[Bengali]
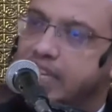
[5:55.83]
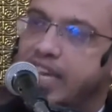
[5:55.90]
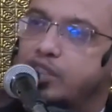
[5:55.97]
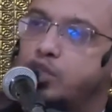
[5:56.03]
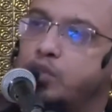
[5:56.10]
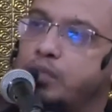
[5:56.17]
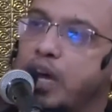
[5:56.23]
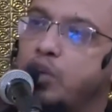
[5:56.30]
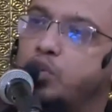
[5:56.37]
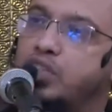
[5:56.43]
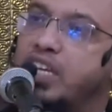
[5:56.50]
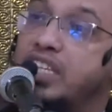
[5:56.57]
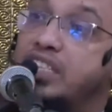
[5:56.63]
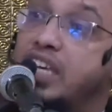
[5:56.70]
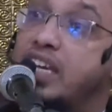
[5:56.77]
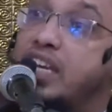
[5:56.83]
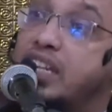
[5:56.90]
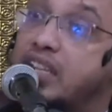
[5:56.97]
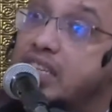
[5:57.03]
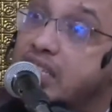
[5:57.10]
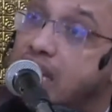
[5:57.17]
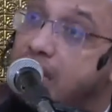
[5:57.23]
যা একজন মানুষকে
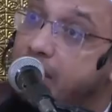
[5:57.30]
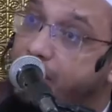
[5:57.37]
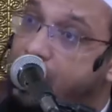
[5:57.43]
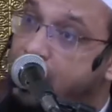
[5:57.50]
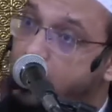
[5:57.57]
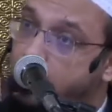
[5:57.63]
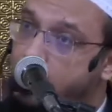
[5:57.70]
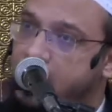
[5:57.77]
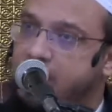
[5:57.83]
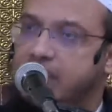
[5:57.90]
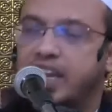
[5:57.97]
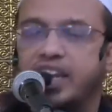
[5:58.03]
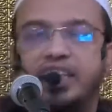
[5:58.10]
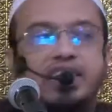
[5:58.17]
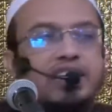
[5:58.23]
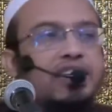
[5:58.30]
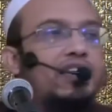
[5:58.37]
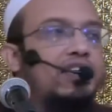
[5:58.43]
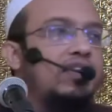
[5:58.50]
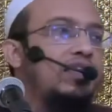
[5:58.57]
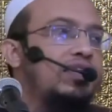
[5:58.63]
জান্নাতের সার্টিফিকেট দুনিয়াতে আনাই দিস